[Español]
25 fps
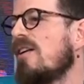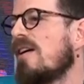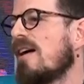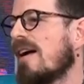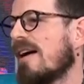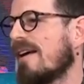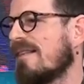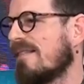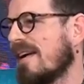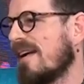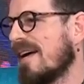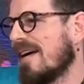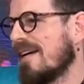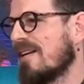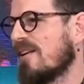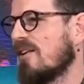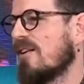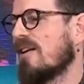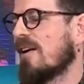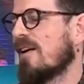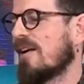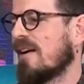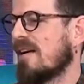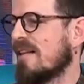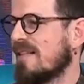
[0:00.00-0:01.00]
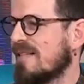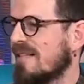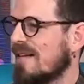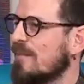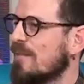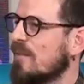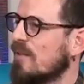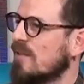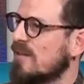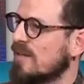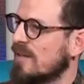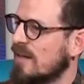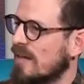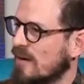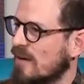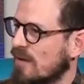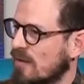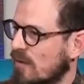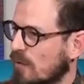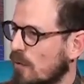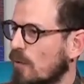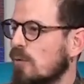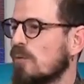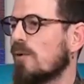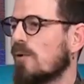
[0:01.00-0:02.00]
que este año la organizamos
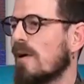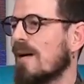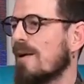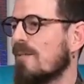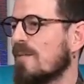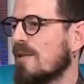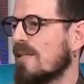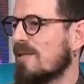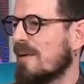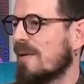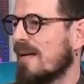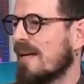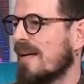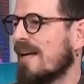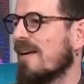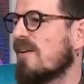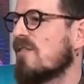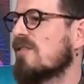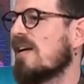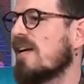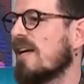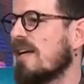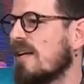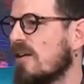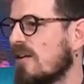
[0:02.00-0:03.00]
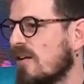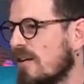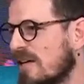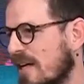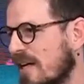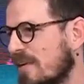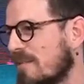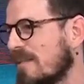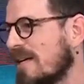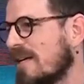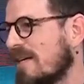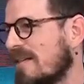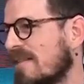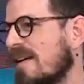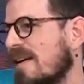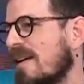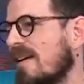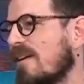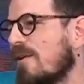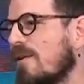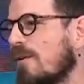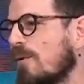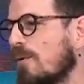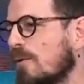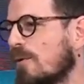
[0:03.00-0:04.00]
junto a la Municipalidad de Rosario y el
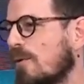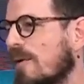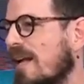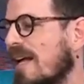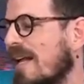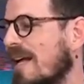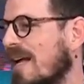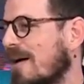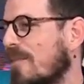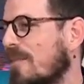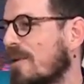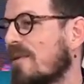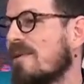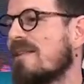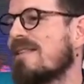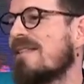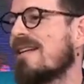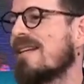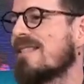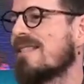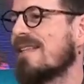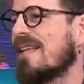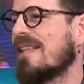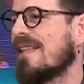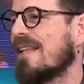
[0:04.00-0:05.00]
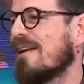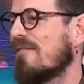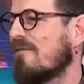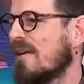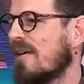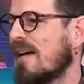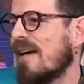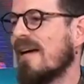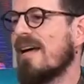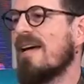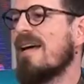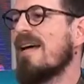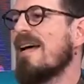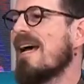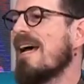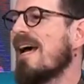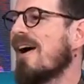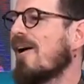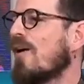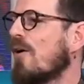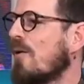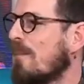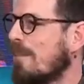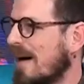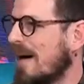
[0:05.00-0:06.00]
Ministerio de Cultura de la provincia de Santa Fe,
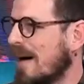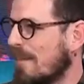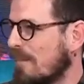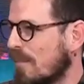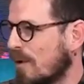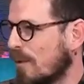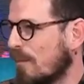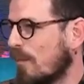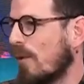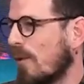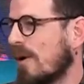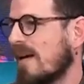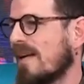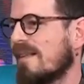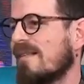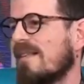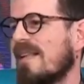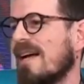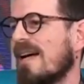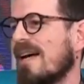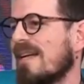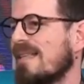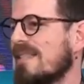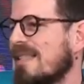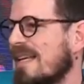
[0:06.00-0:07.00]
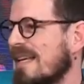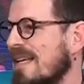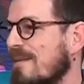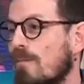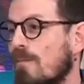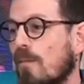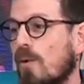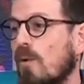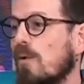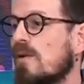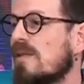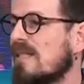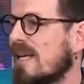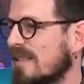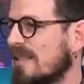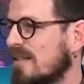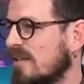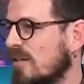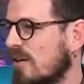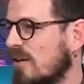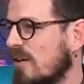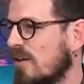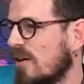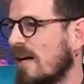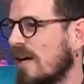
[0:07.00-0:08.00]
con más propuestas,
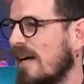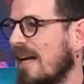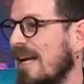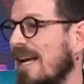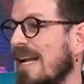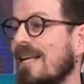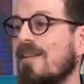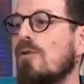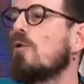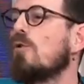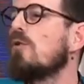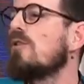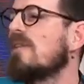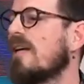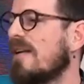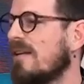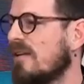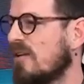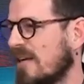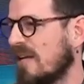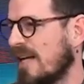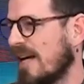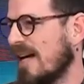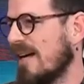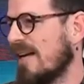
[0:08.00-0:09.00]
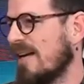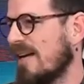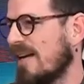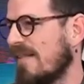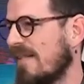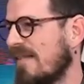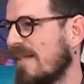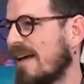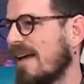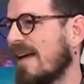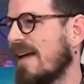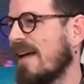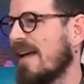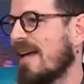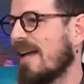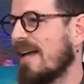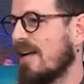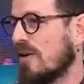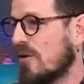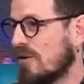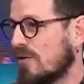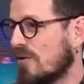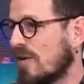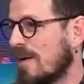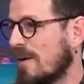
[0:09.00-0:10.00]
impulsando eh, la industria editorial de
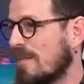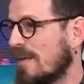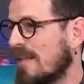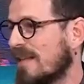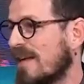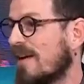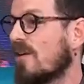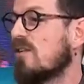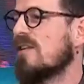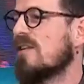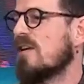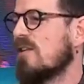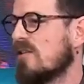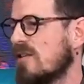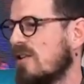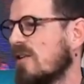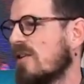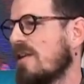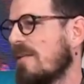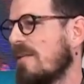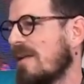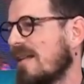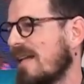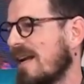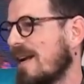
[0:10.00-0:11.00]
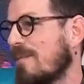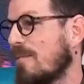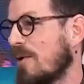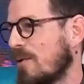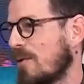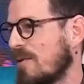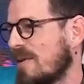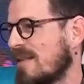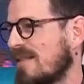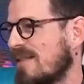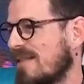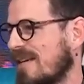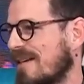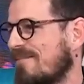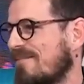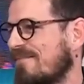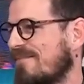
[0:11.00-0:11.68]
no solamente de Rosario, sino también de la provincia.